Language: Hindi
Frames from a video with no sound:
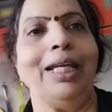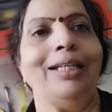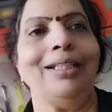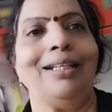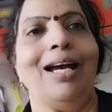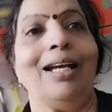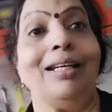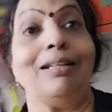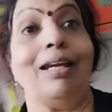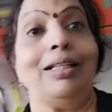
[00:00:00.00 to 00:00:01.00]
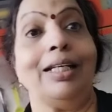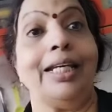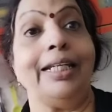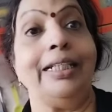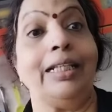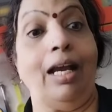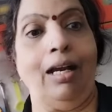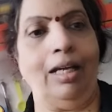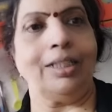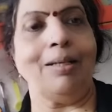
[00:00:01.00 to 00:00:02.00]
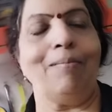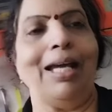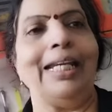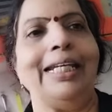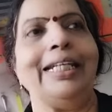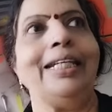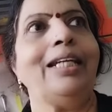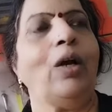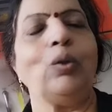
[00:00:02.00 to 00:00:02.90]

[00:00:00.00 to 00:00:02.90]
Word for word: ये नहीं कहा कि नहीं करेगी या घर संभालेगी या